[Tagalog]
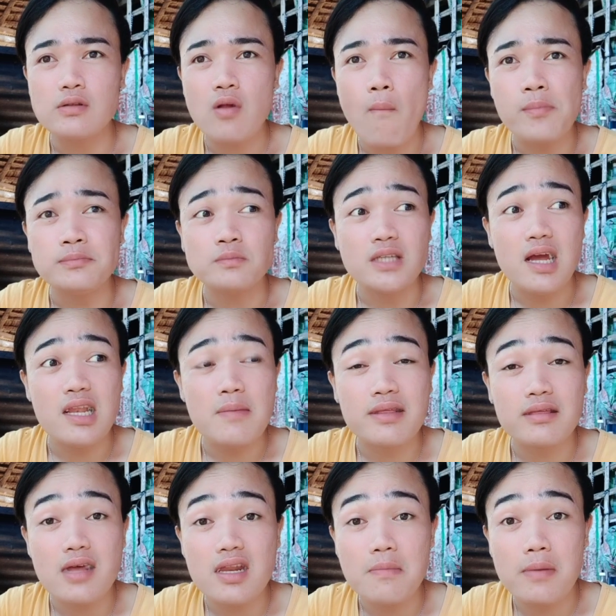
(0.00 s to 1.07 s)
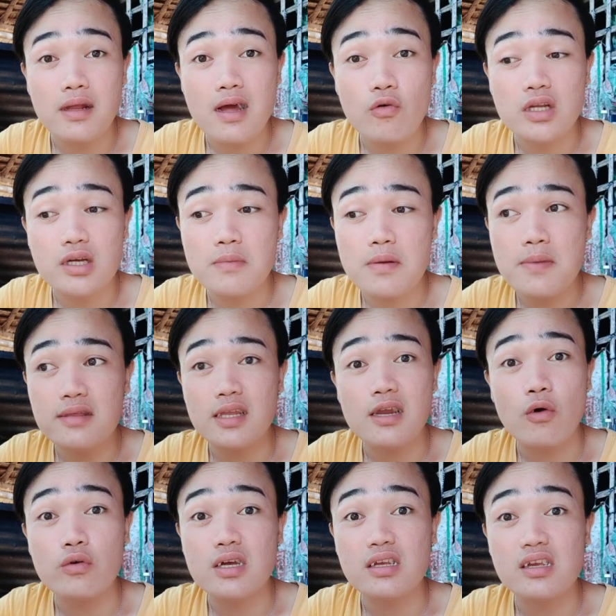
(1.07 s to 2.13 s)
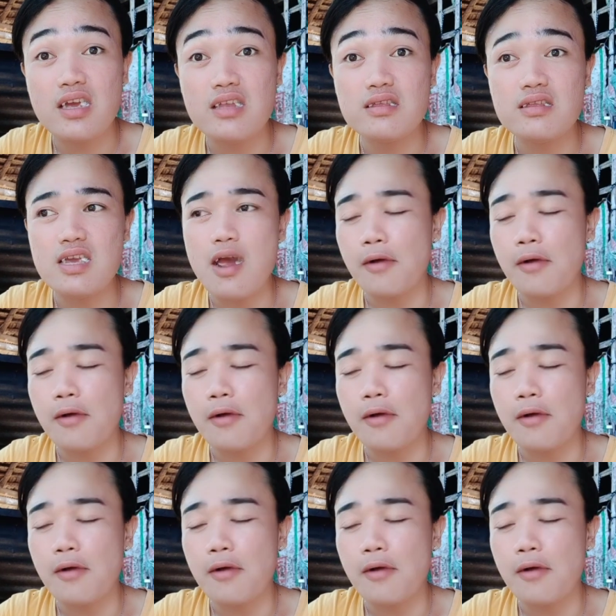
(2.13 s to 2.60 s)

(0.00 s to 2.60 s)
Elementary pa lang ako, nagbebenta na ako ng candy.